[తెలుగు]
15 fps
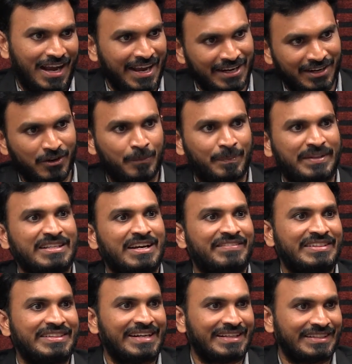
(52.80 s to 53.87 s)
ఆయనలో ప్రజా
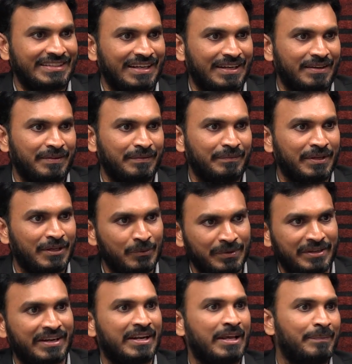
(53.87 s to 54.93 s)
వ్యతిరేకత
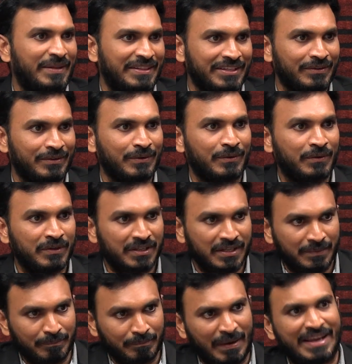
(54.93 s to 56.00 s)
పెళ్ళుబికిన నేపథ్యంలో
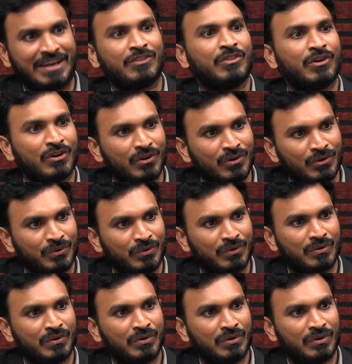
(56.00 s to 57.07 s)
భయాందోళనలు
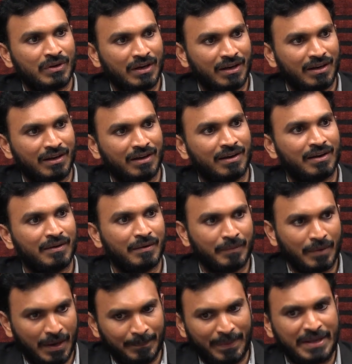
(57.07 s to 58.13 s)

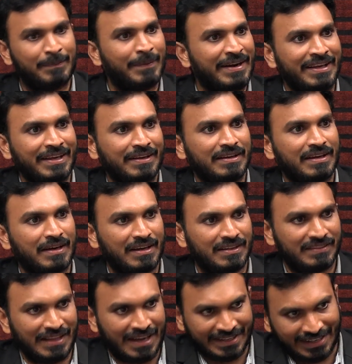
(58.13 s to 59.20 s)
ఆ భయపడి
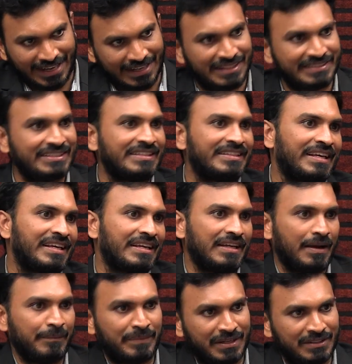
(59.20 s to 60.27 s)
దాని కారణం చేతే
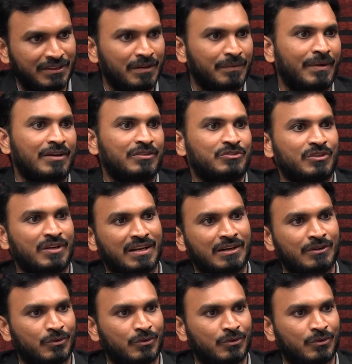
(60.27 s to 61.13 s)
అభ్యర్థులను మారుస్తున్నారు